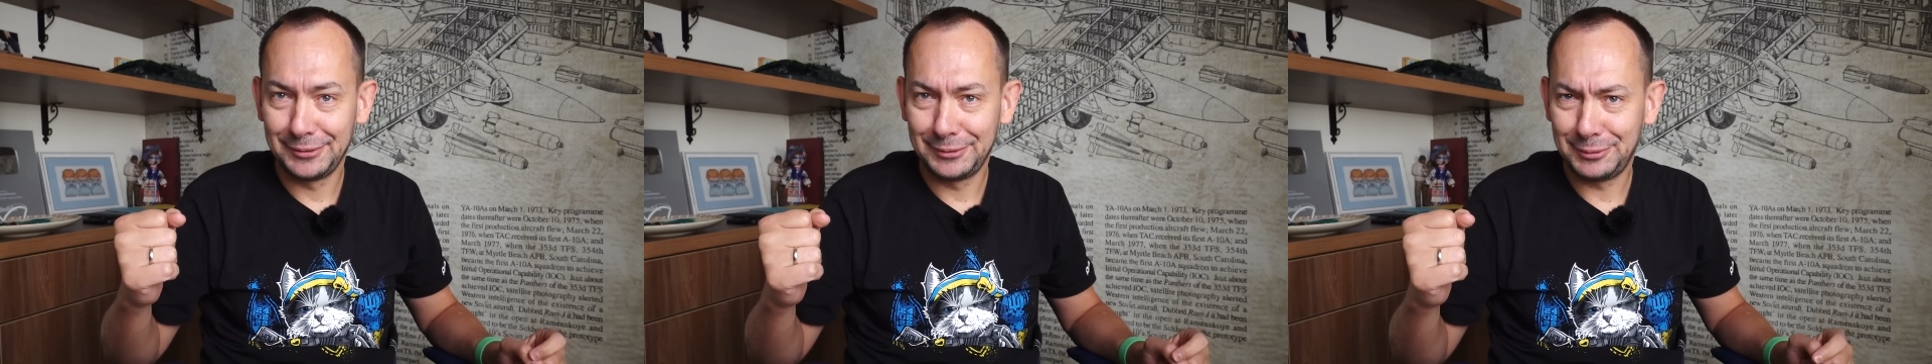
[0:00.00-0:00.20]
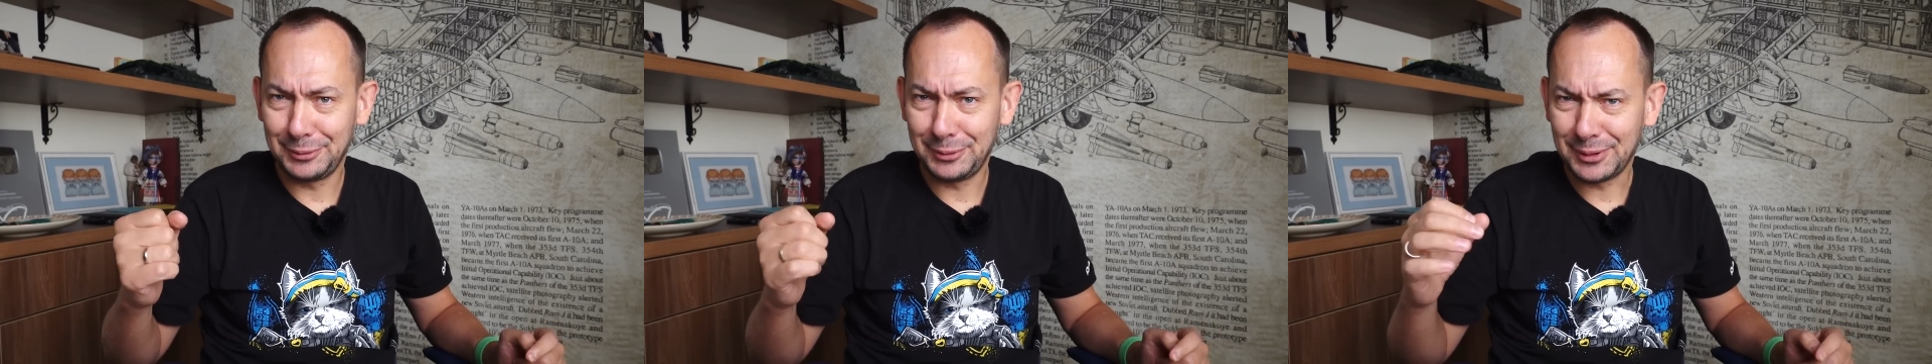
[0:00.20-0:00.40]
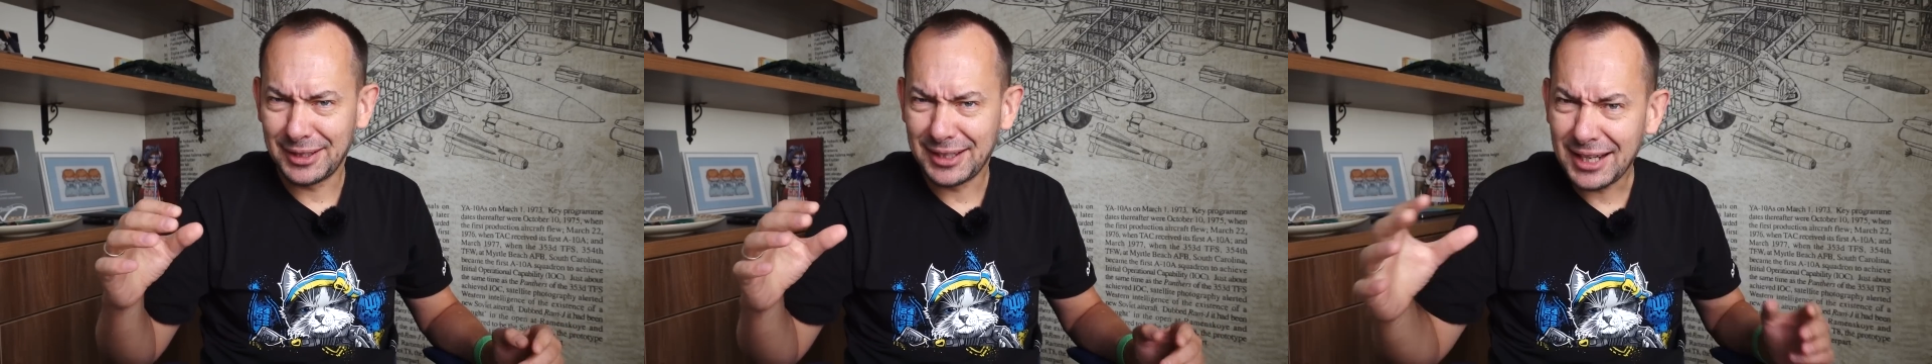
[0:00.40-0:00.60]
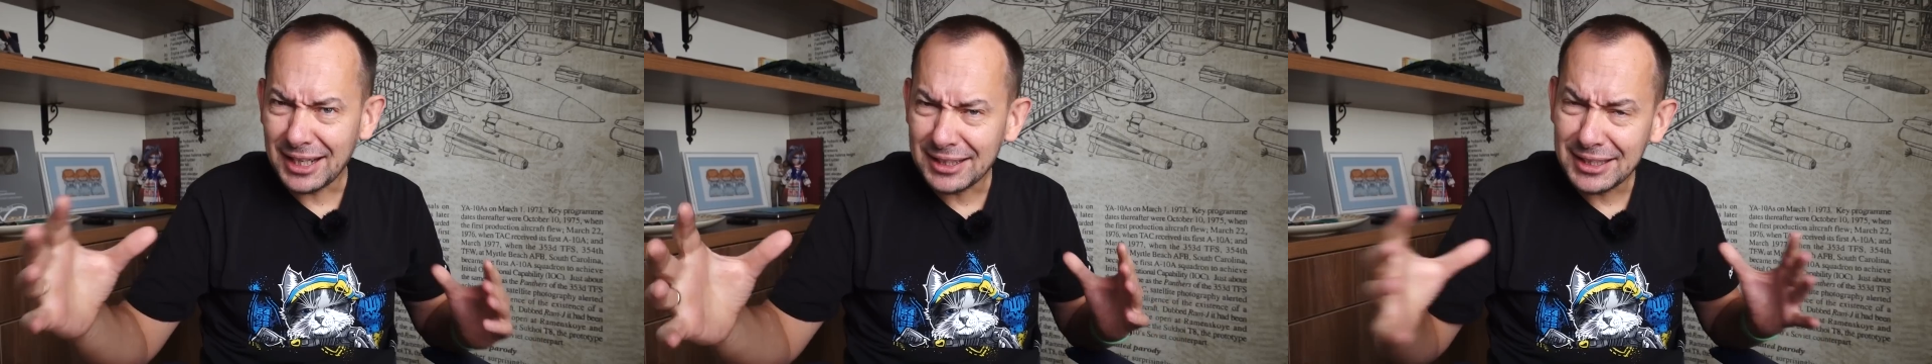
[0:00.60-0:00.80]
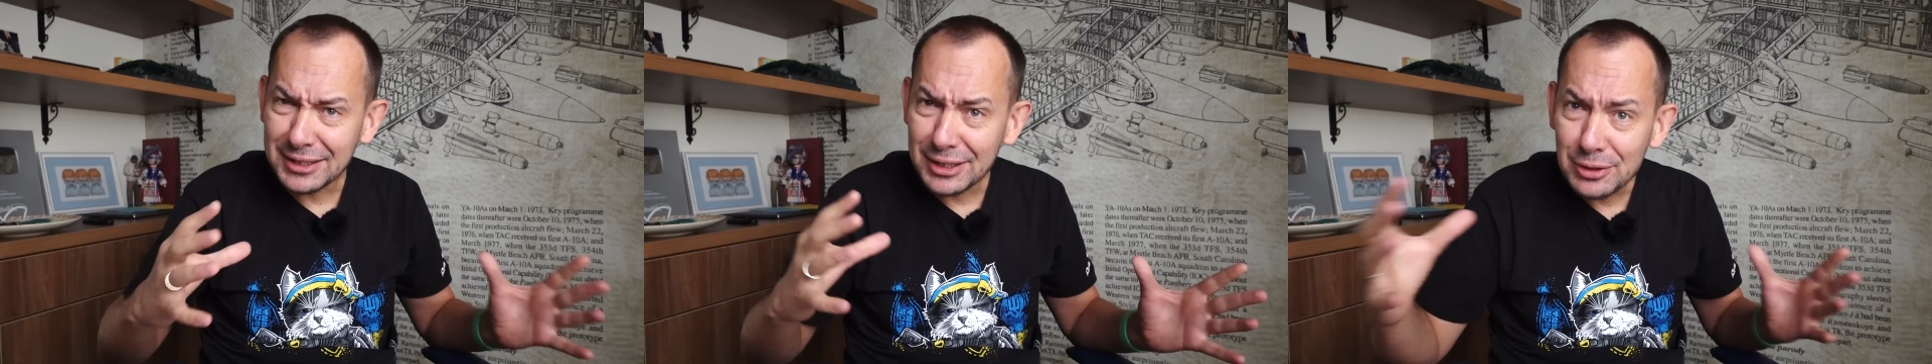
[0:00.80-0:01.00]
то
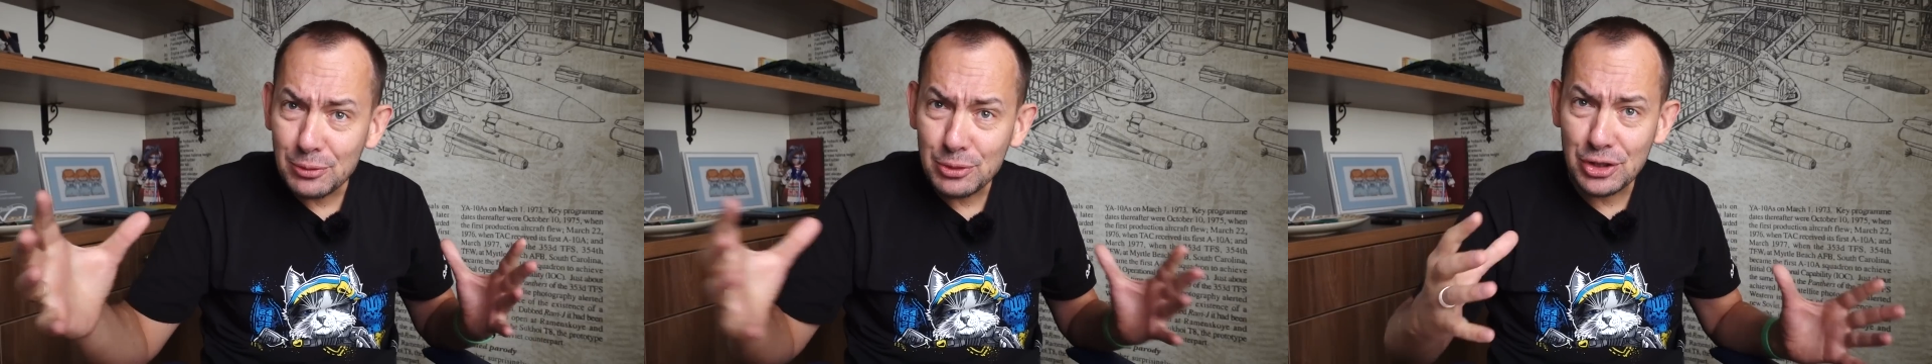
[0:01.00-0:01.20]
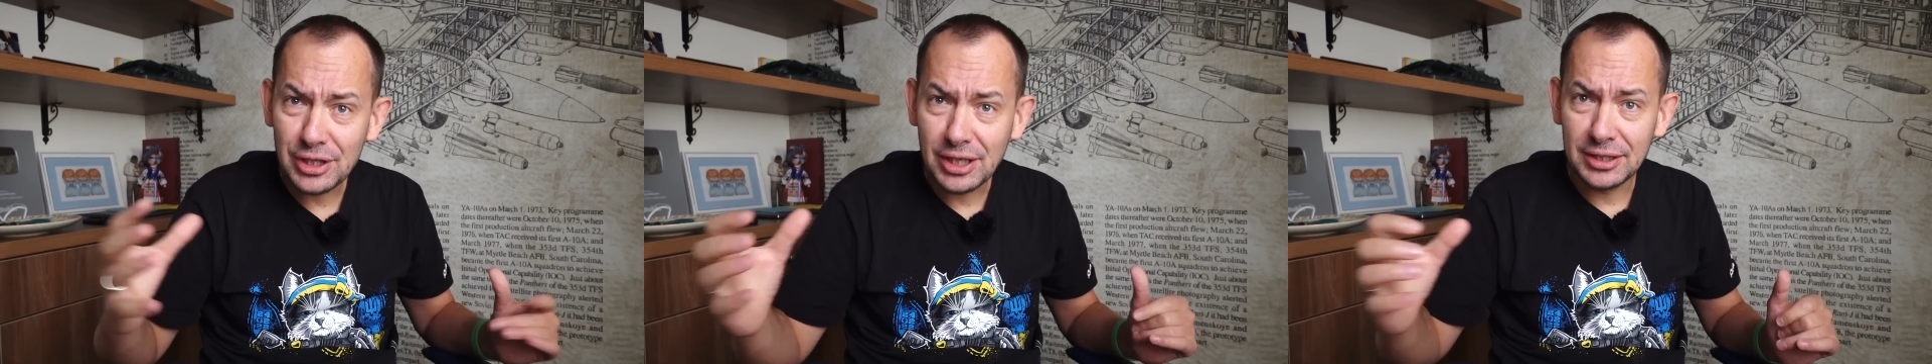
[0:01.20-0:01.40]
как-то это не очень